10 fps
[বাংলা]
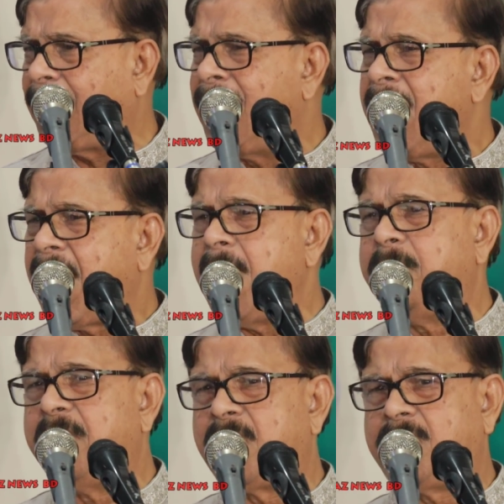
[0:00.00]
না এই
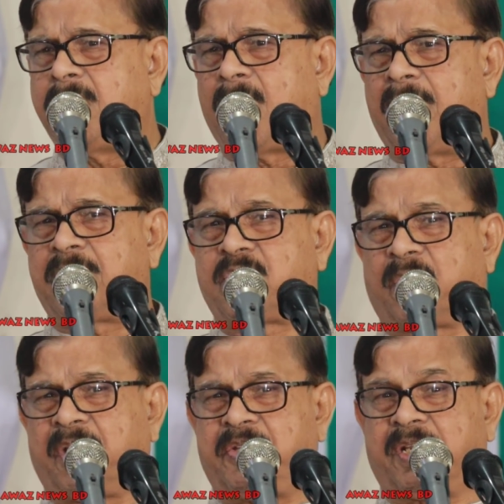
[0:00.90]
বিরোধী দলের
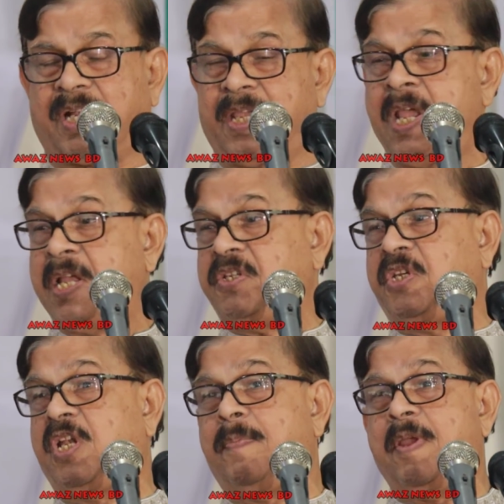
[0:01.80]
চোখে ঠিক নাই
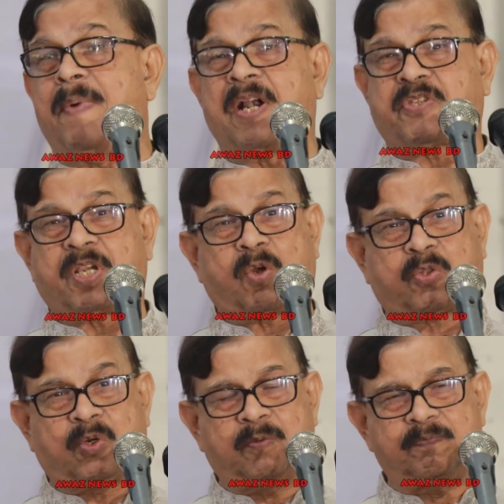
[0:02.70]
জিডিপি বাড়ছে কত